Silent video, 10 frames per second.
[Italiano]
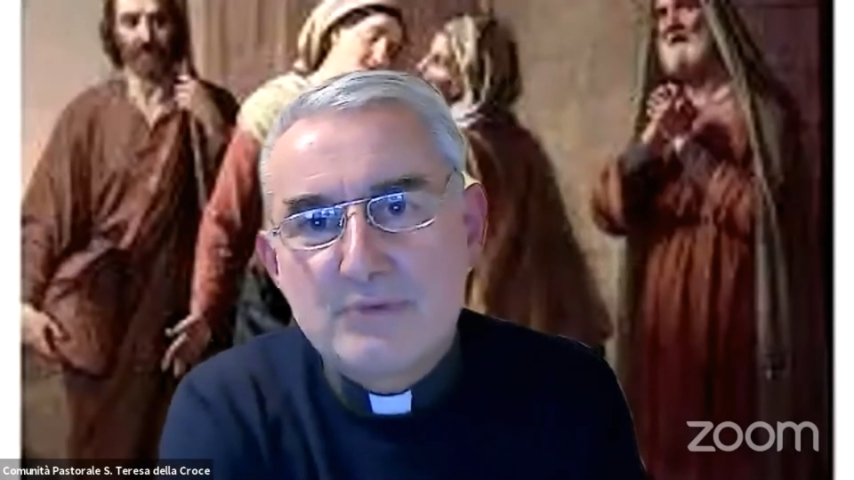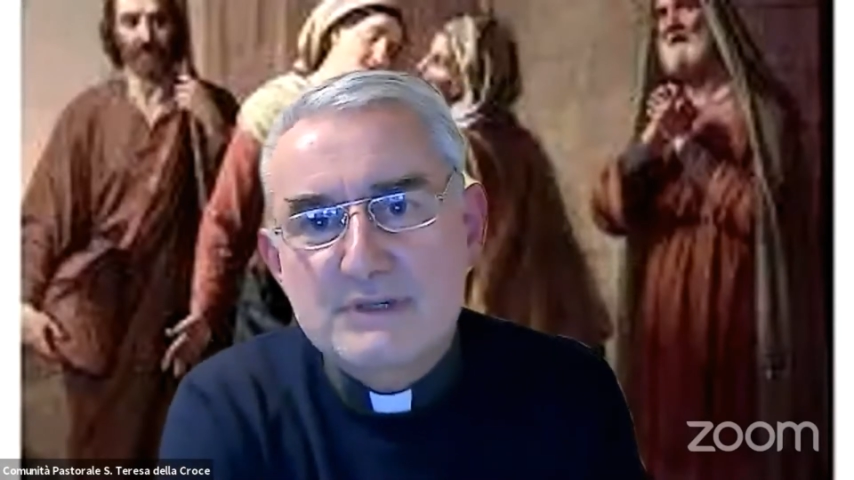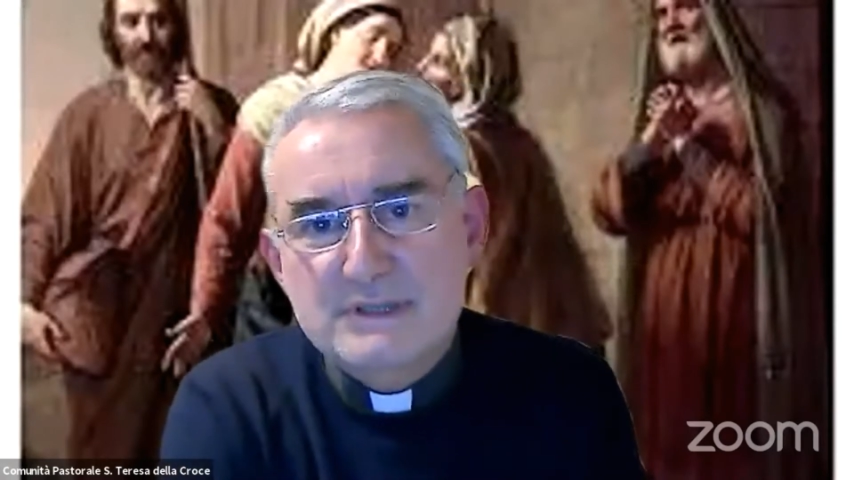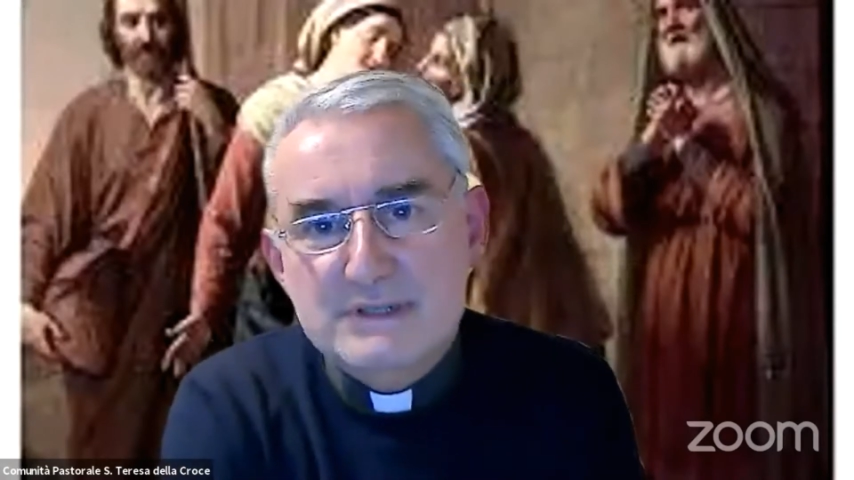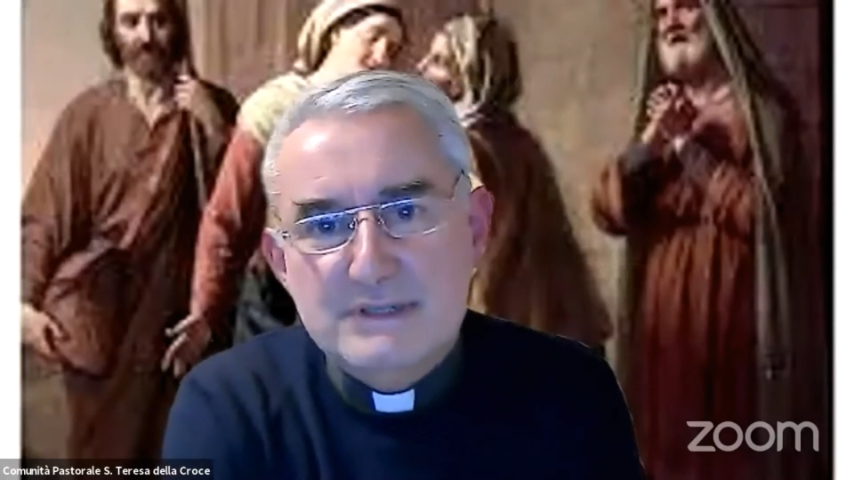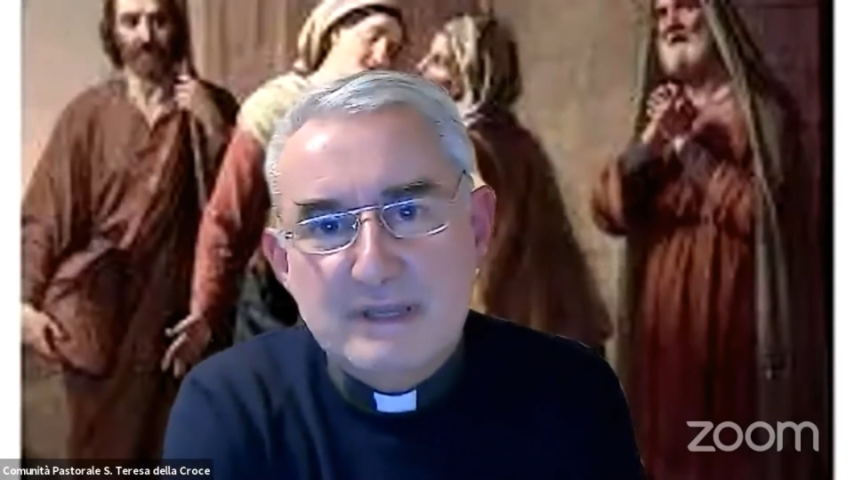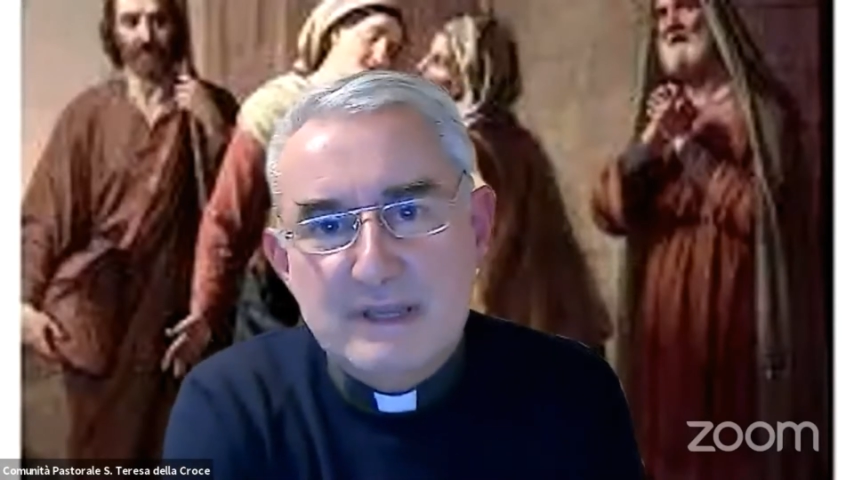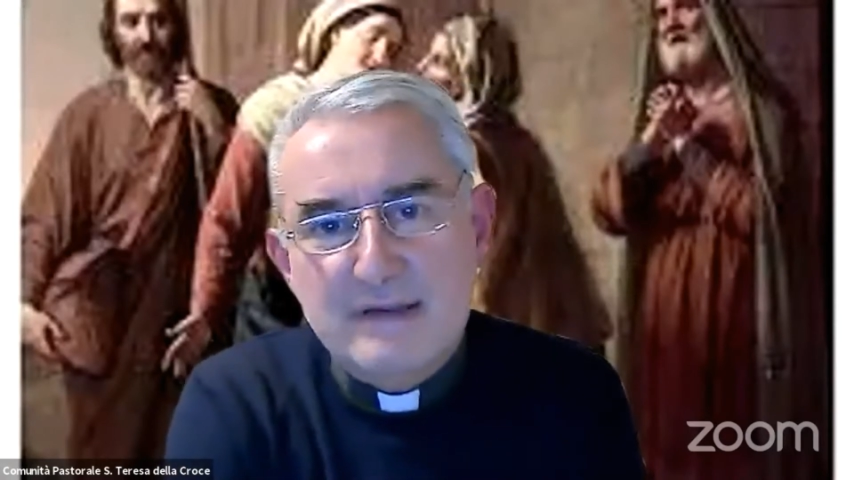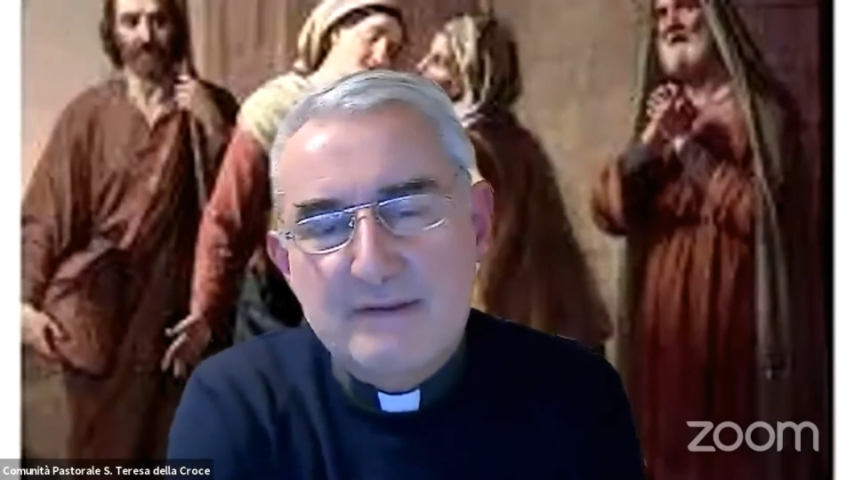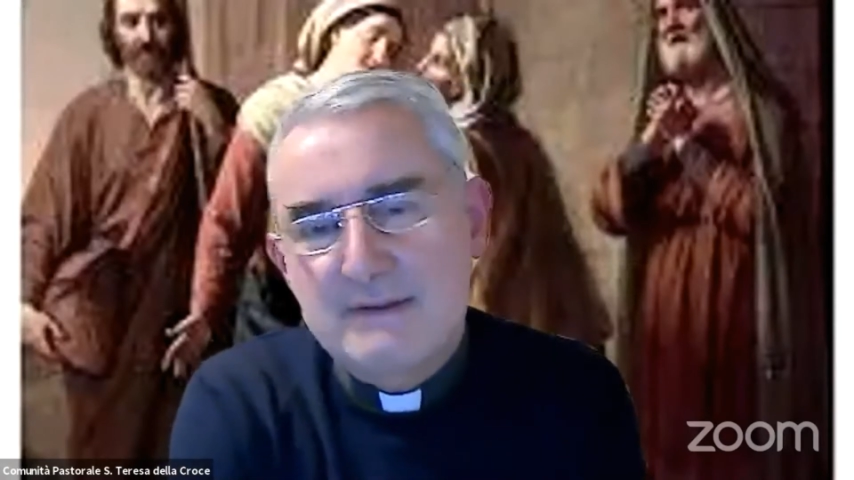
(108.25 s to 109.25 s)
questa
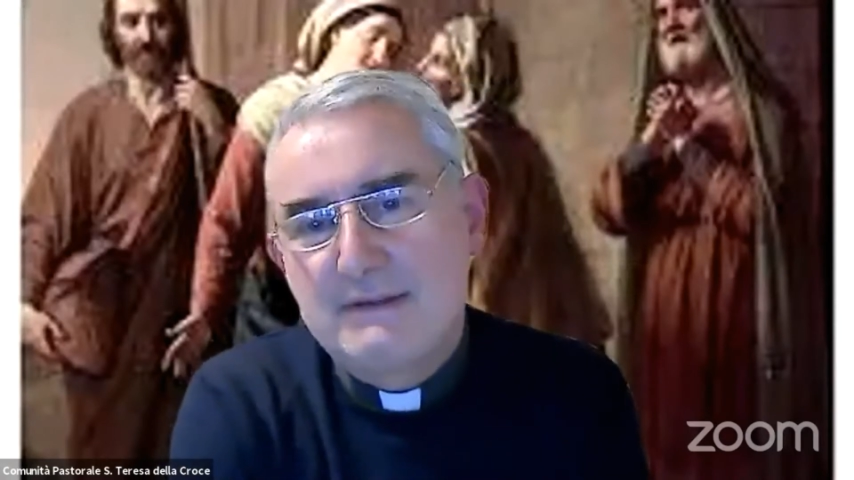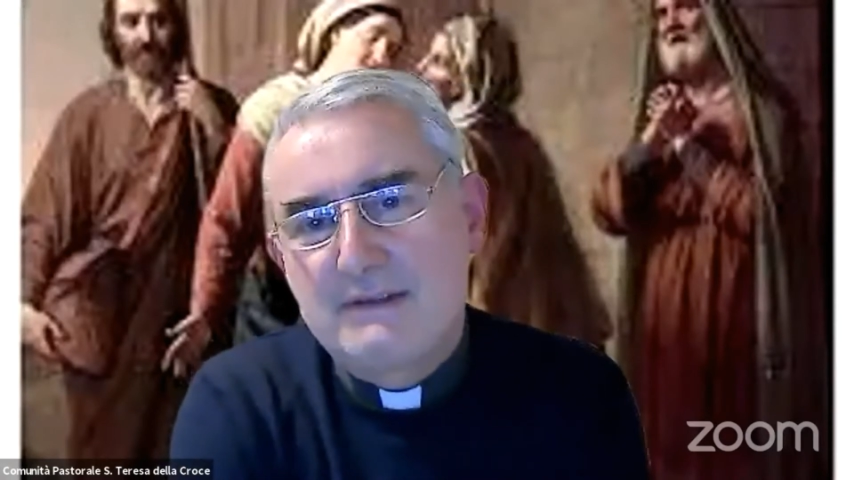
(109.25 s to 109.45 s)
sera